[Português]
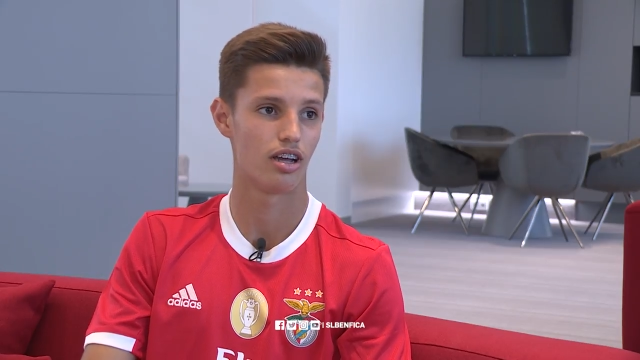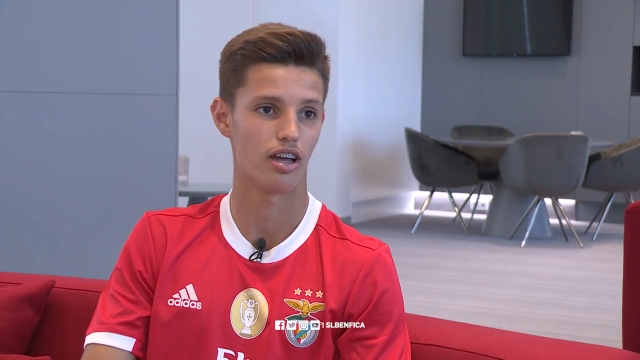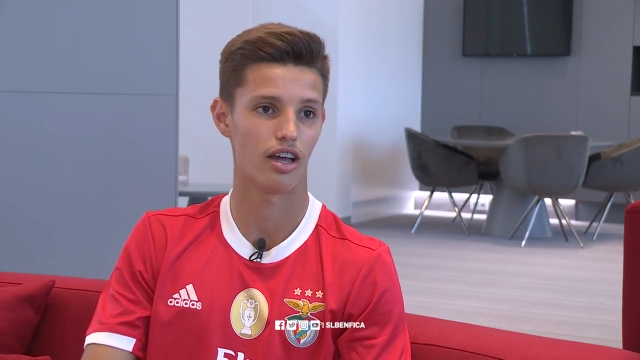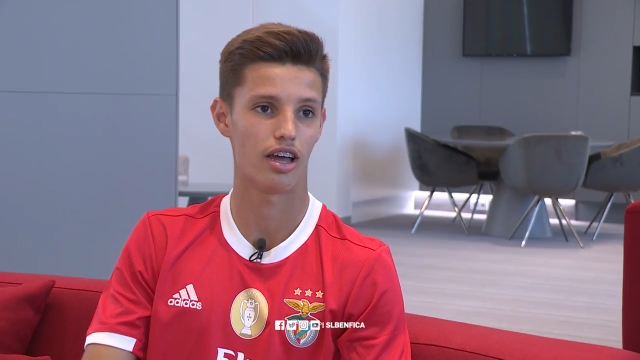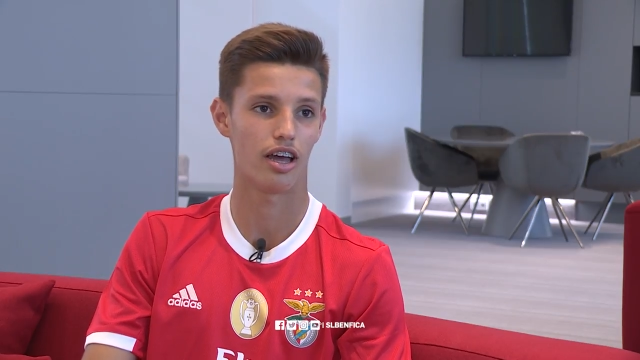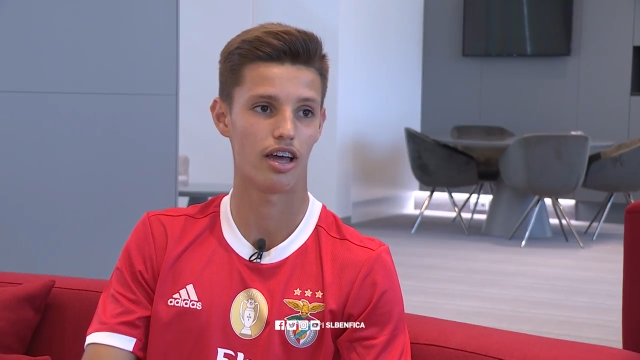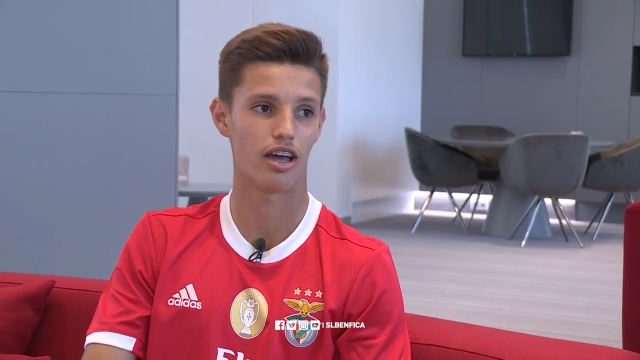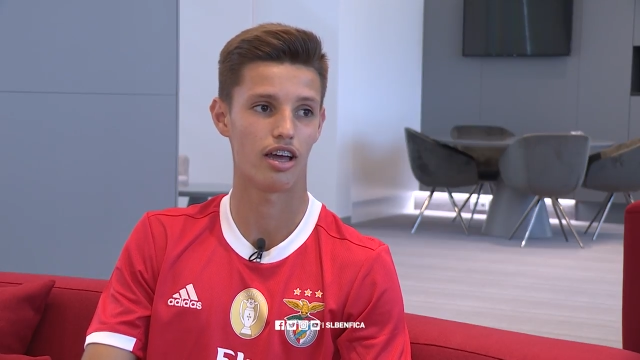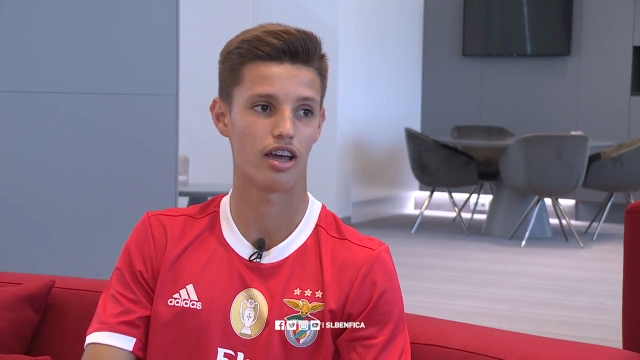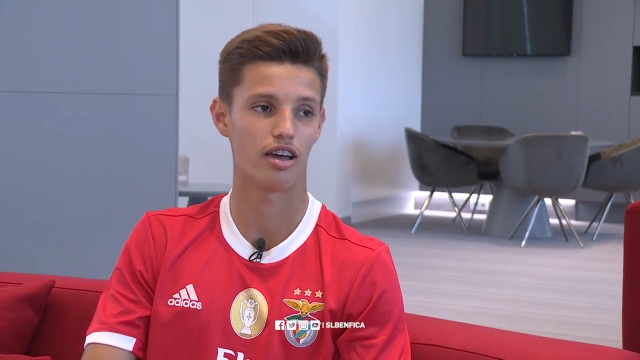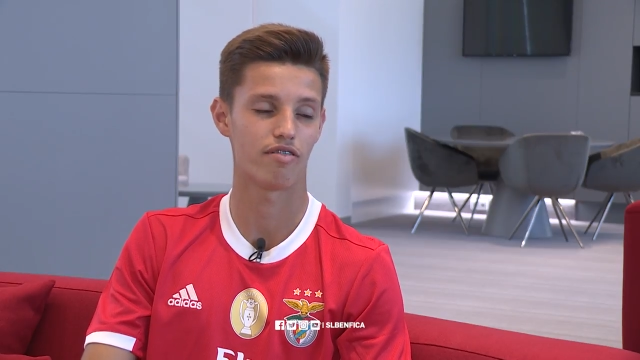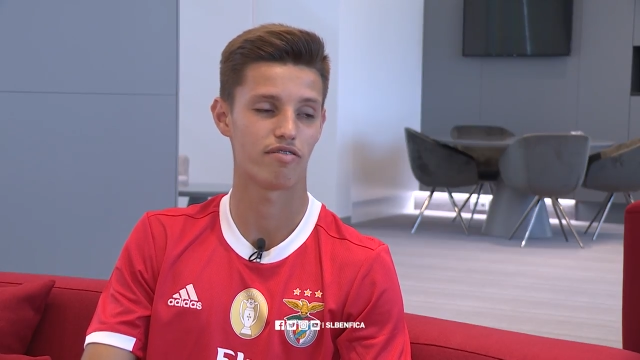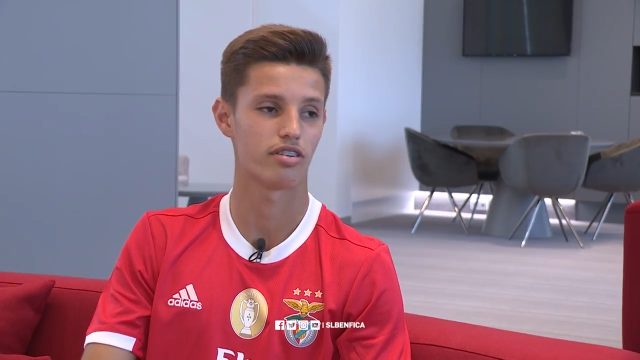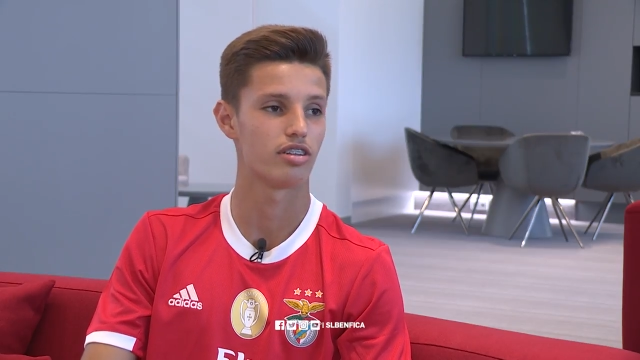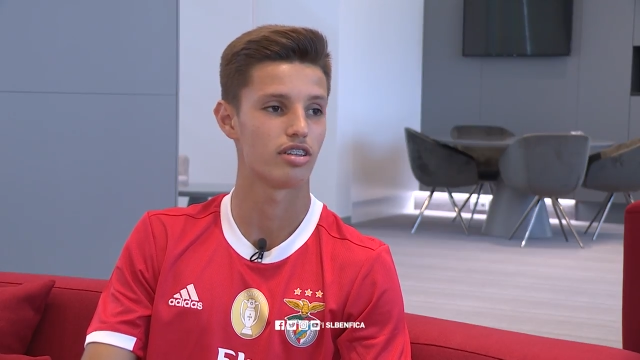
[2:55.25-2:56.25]
é,
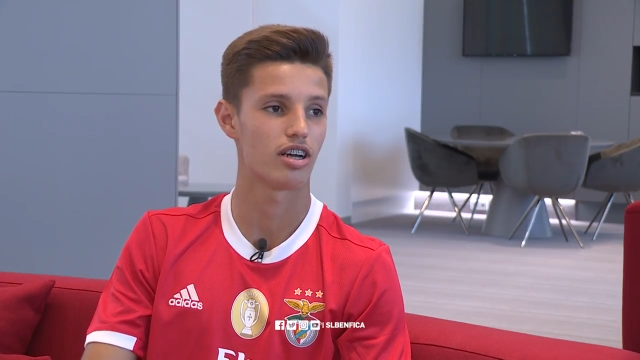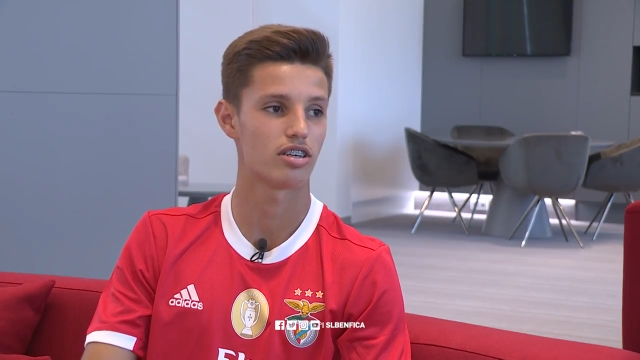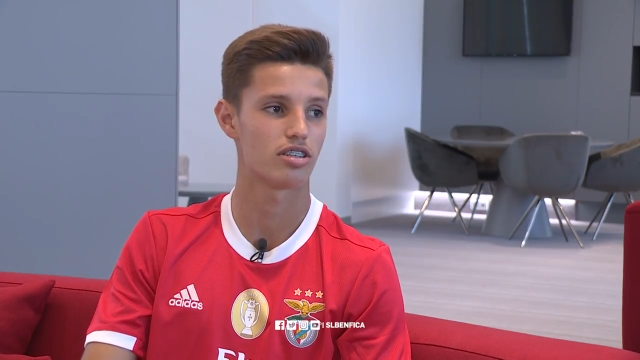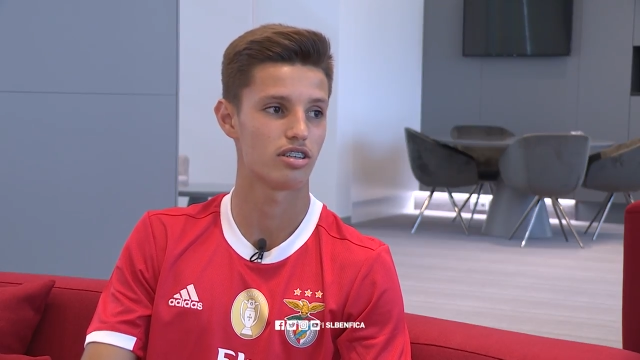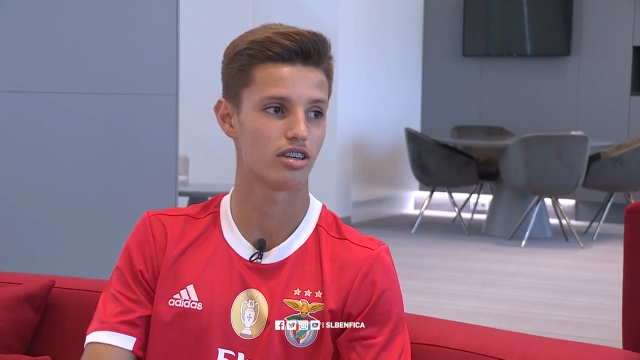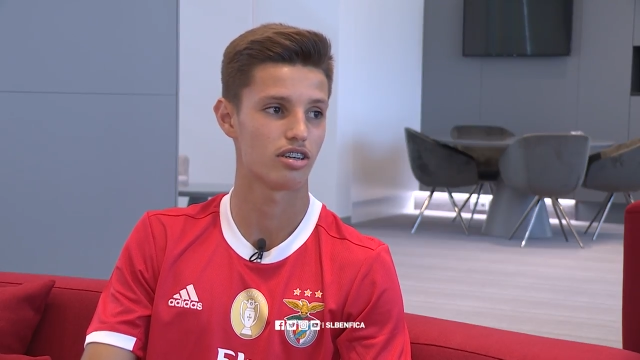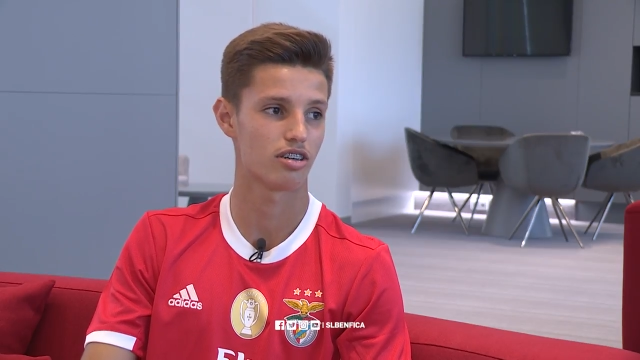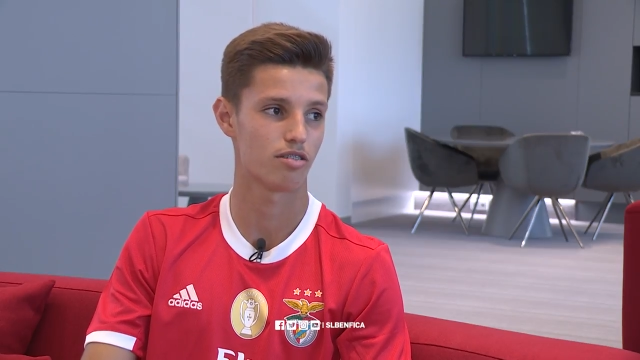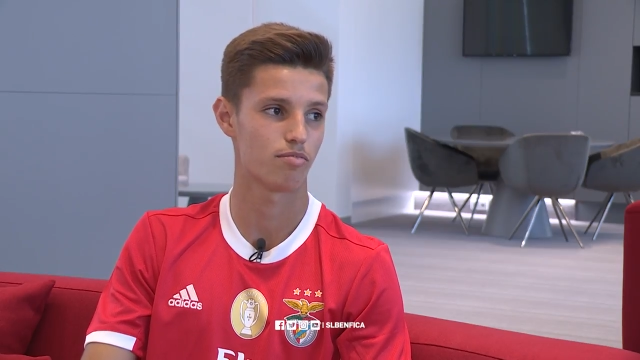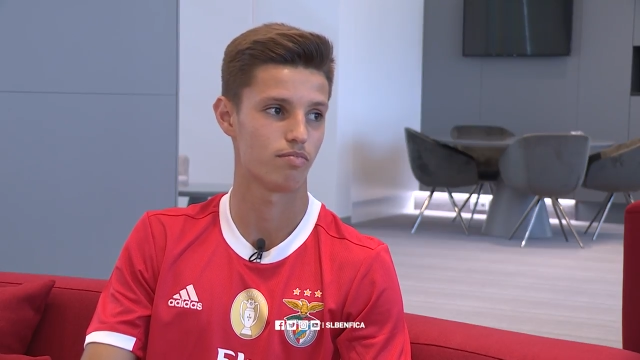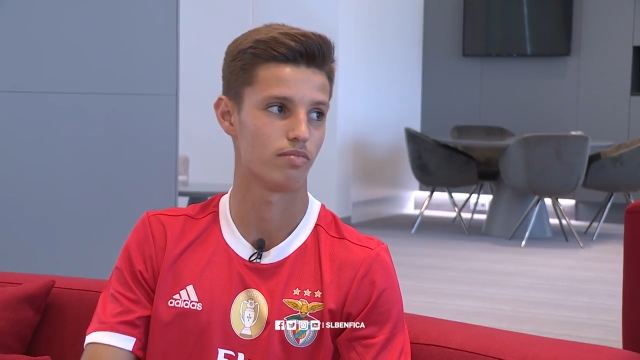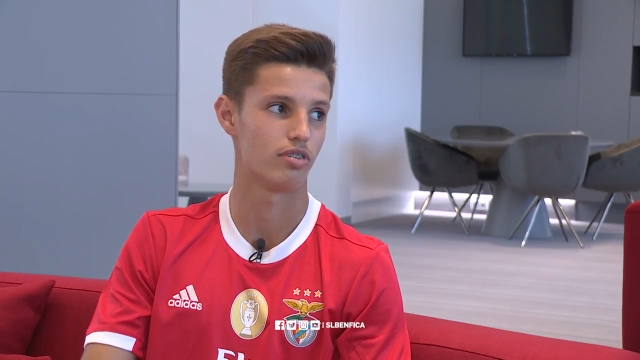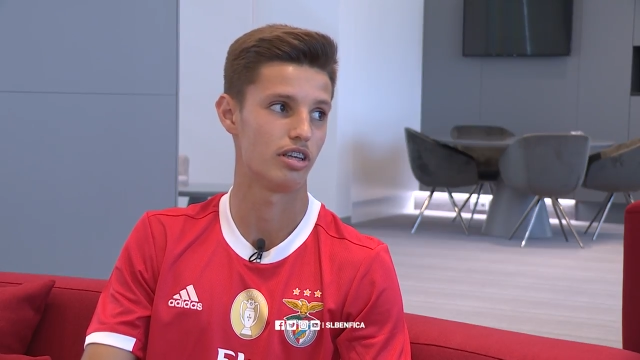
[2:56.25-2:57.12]
é fantástica